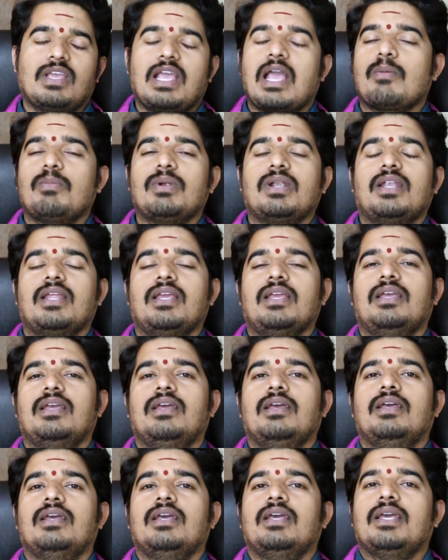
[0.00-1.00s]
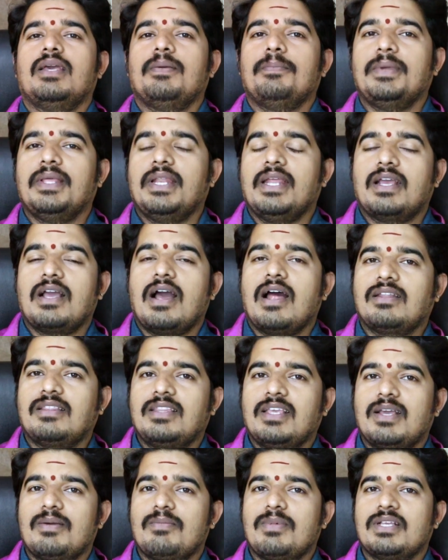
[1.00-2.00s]
కాబట్టి మీరు ఈ
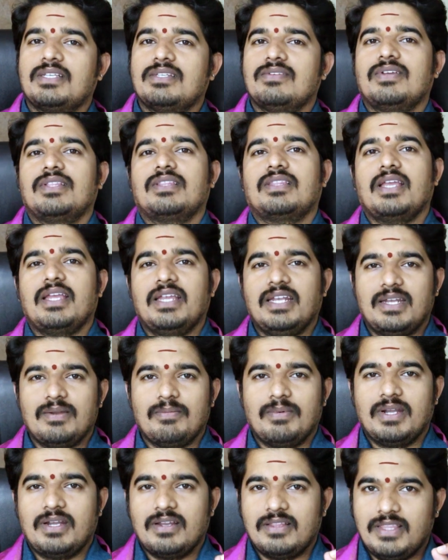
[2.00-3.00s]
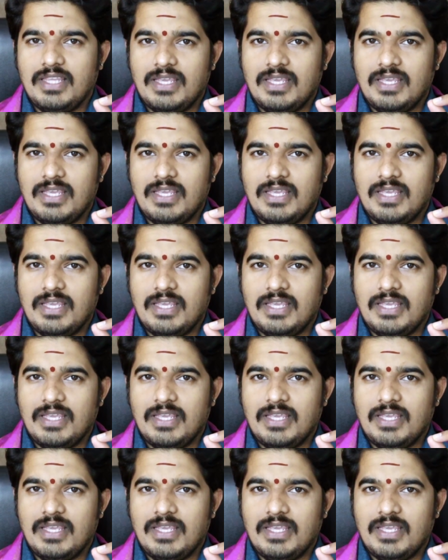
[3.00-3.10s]
కార్తీక మాసం అంతా ఇంటి బయట